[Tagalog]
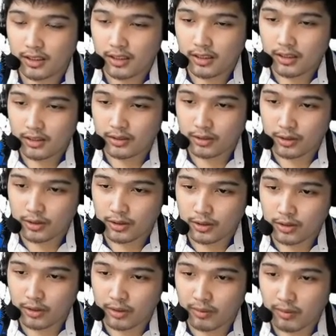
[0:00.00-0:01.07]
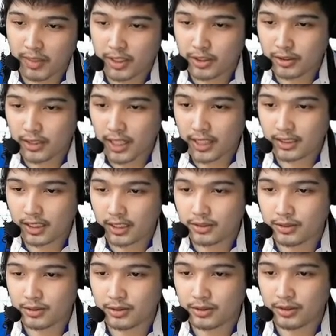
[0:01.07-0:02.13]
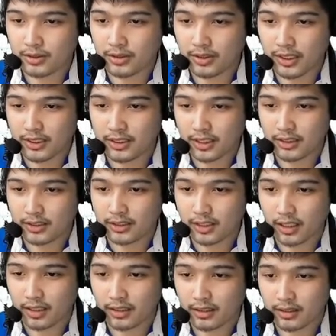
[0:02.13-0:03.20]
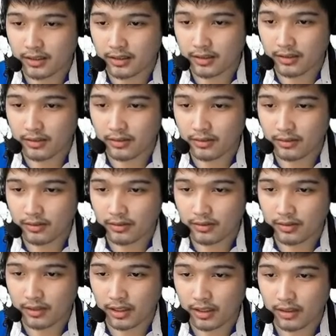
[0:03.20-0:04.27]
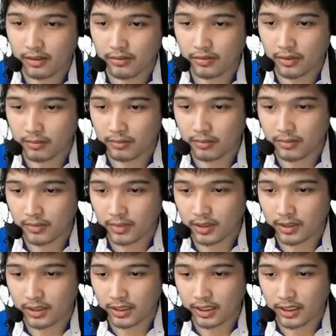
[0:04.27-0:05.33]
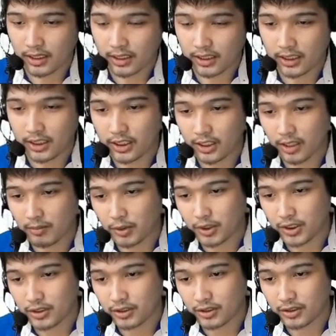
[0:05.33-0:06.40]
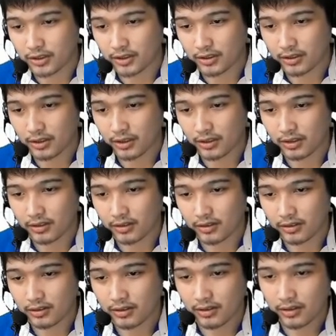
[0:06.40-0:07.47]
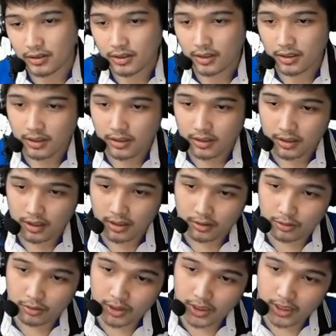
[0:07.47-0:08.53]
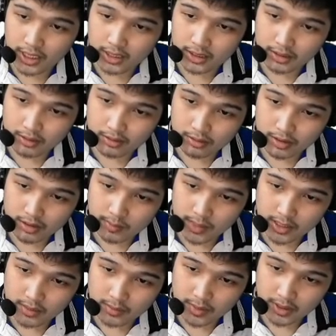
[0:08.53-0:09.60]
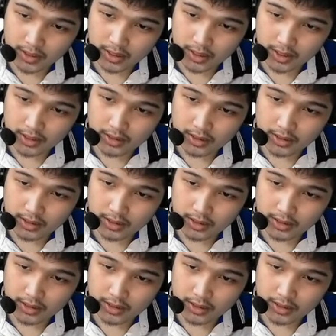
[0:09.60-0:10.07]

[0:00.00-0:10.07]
So, kung i-measure natin yung, yung distance niya, okay, from the initial position, so ito. Okay, kunin natin tong displacement na yan.